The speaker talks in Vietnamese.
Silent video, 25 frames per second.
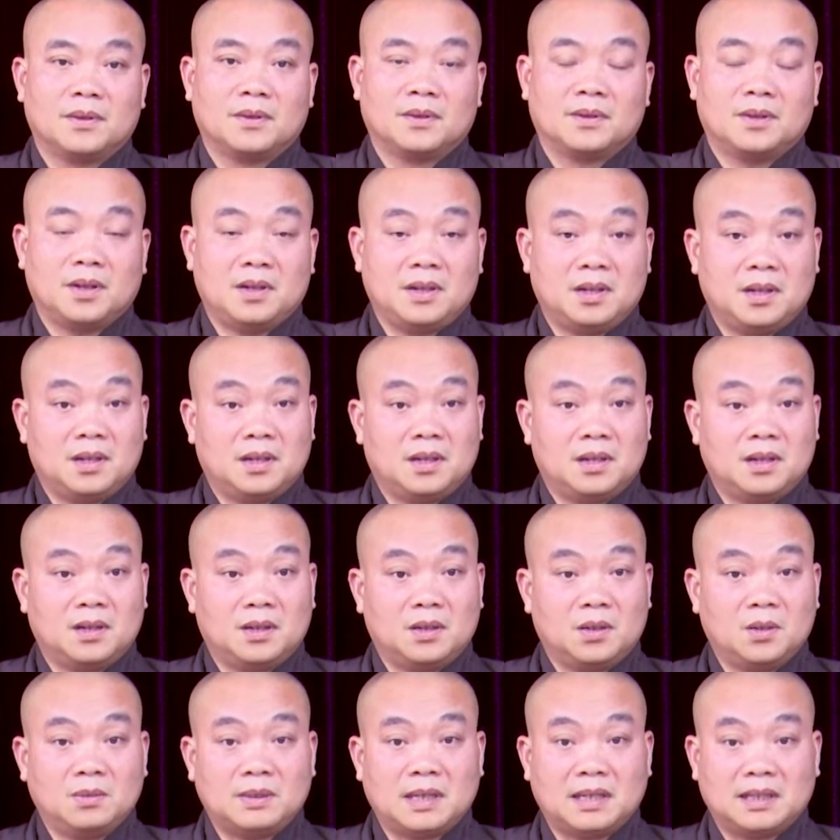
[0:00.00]
cho
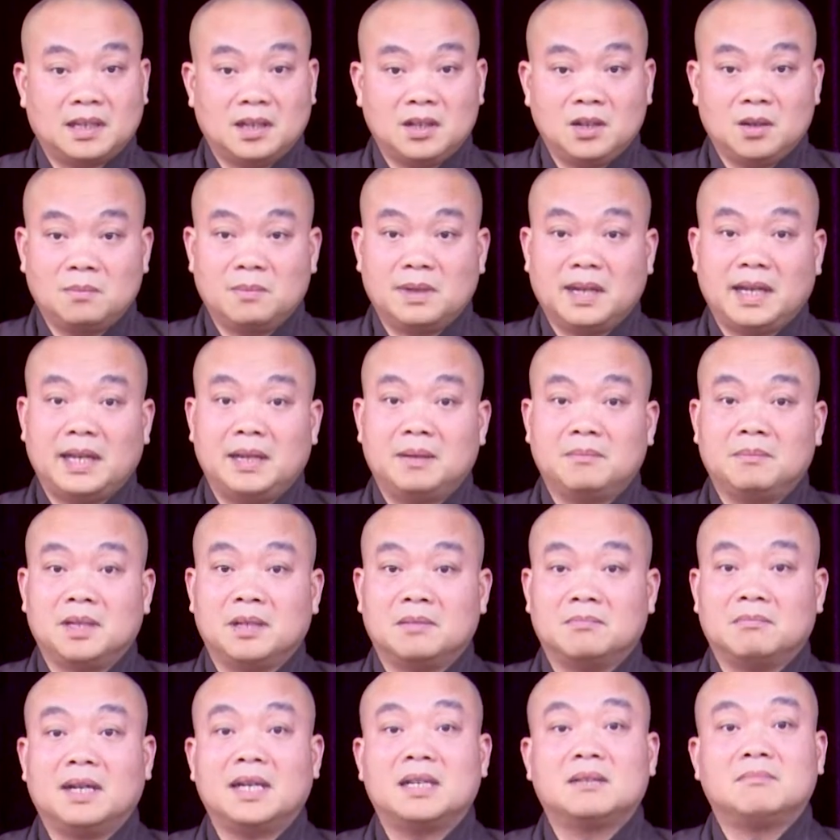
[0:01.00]
nên chúng ta thấy hôm nay
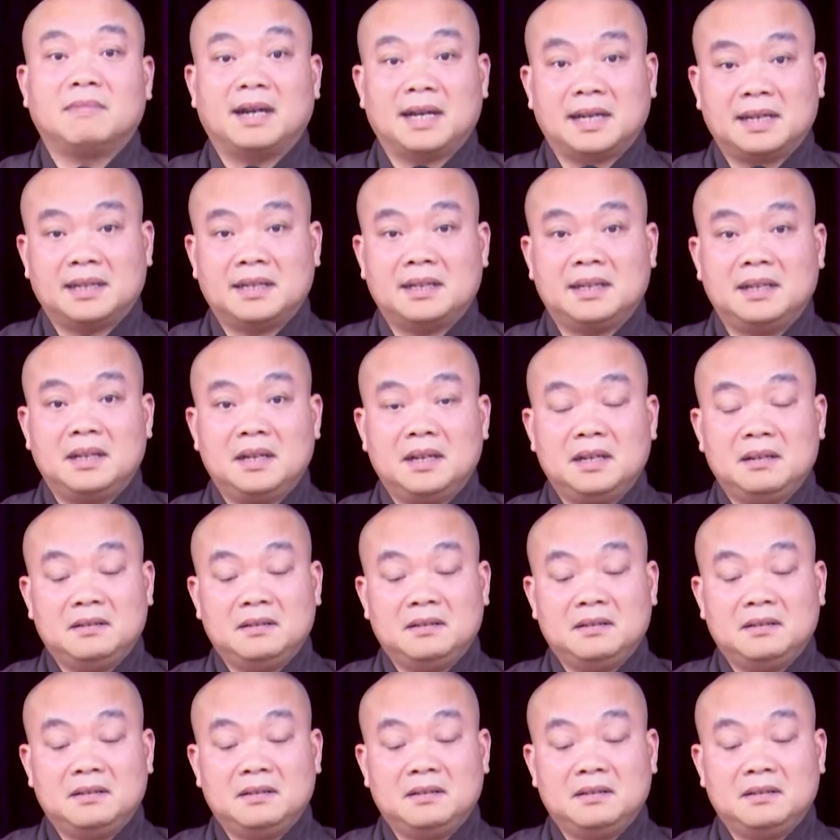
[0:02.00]
mình may mắn